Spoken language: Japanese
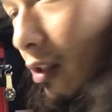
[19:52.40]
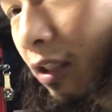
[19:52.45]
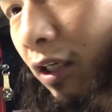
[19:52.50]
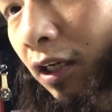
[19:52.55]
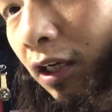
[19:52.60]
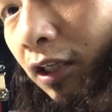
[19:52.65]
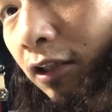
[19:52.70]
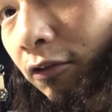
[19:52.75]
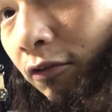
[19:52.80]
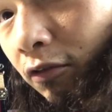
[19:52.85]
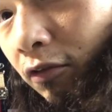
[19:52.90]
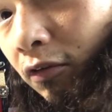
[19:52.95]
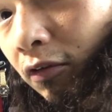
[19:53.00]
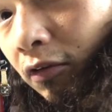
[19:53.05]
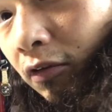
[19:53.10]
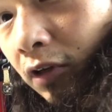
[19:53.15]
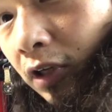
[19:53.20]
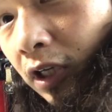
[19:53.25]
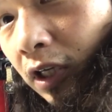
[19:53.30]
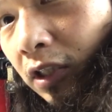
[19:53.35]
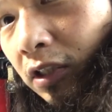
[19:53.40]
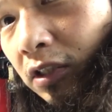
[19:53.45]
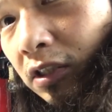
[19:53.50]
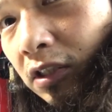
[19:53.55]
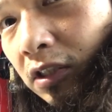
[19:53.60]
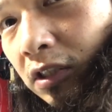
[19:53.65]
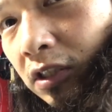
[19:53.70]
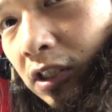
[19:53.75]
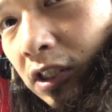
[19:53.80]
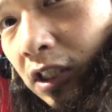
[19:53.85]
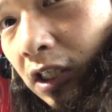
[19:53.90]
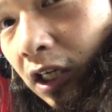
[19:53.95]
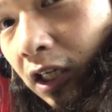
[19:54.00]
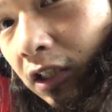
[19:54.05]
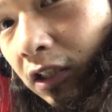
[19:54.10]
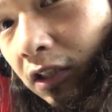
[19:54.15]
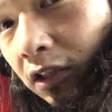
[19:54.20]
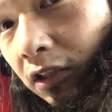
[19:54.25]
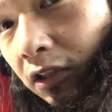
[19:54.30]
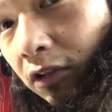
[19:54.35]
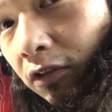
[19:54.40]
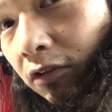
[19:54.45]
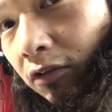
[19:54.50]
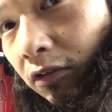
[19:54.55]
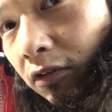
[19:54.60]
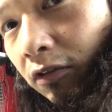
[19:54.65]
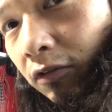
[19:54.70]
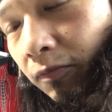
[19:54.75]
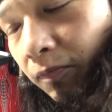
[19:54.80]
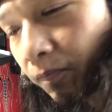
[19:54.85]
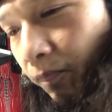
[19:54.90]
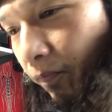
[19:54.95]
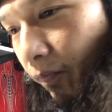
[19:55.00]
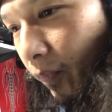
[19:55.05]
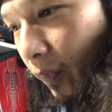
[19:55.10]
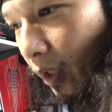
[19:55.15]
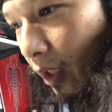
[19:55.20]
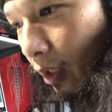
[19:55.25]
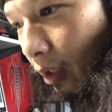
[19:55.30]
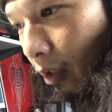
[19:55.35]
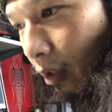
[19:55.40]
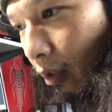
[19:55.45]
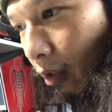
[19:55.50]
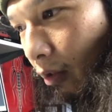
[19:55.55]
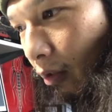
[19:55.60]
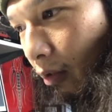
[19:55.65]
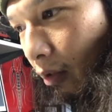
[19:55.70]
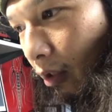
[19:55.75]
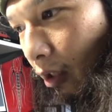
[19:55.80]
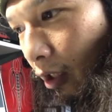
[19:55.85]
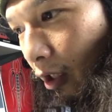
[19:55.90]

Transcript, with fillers: さかのエンジン違いっていう。